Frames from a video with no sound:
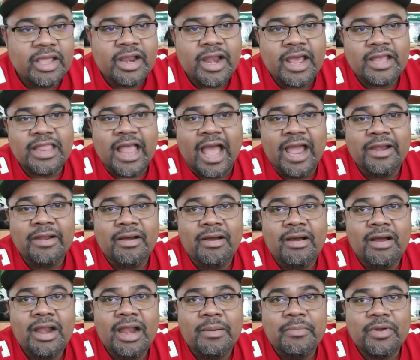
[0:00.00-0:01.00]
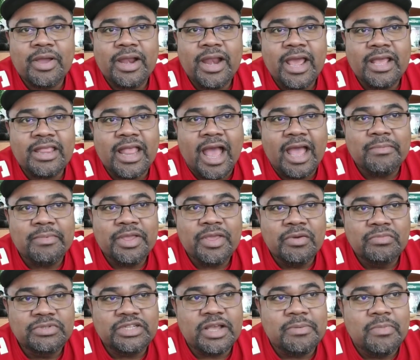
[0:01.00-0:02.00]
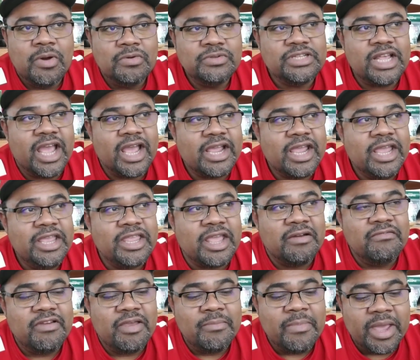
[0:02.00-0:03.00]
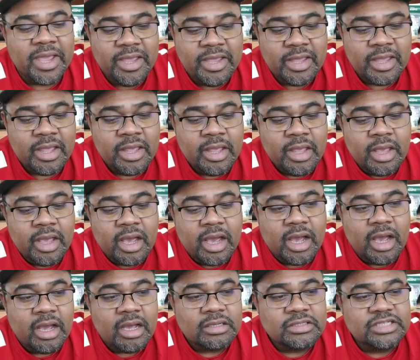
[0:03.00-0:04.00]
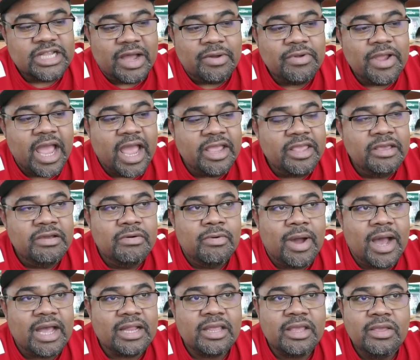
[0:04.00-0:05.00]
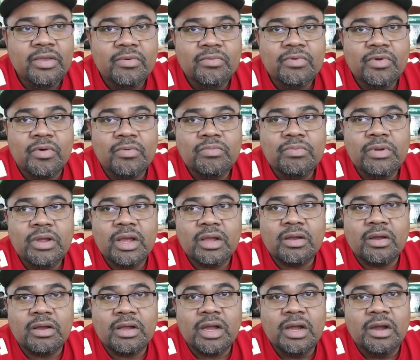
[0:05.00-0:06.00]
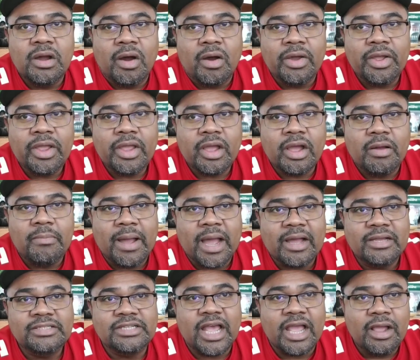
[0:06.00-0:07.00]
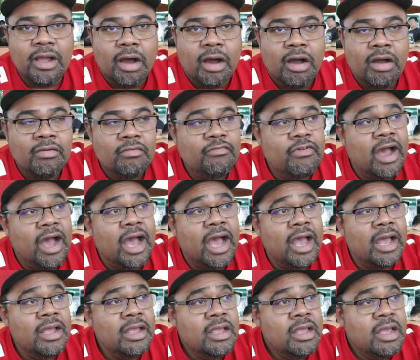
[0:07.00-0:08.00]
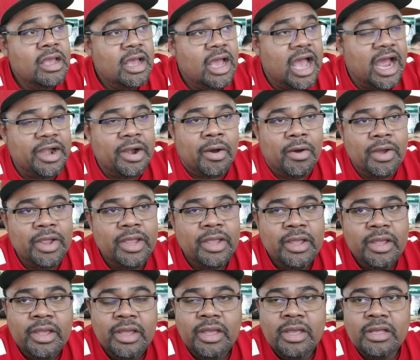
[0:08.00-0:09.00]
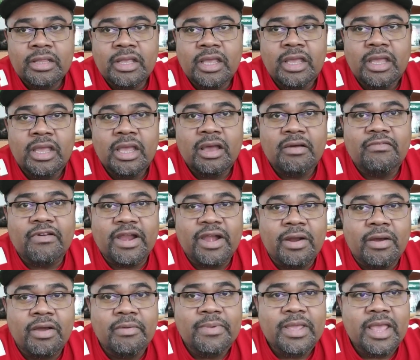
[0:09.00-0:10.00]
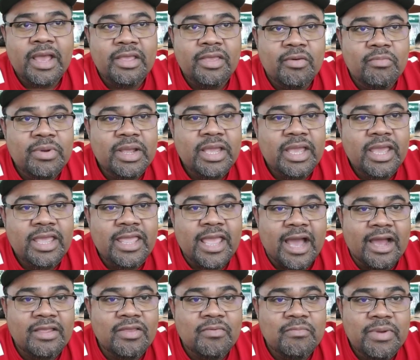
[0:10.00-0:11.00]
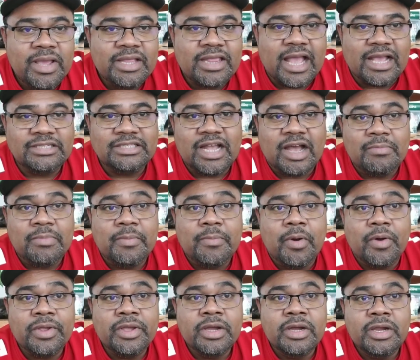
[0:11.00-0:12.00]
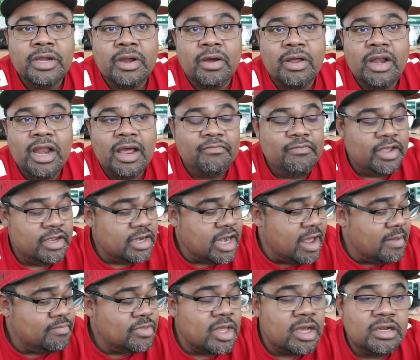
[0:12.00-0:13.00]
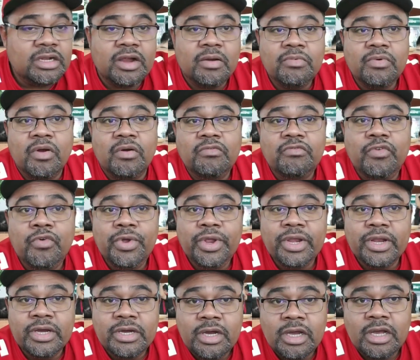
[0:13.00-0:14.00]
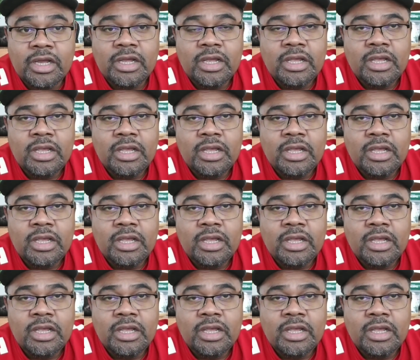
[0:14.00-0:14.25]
cái đề tài đó là một cái đề tài mà Dũng sẽ mổ xẻ khi trở về Mỹ à, 6 ngày vừa qua thì Dũng cũng có cơ hội có mặt ở Sài Gòn và Hà Nội thì phải nói bây giờ Dũng mới ghi nhận Dũng biết tại sao mà mọi người nói là Việt Nam Tết không còn vui nữa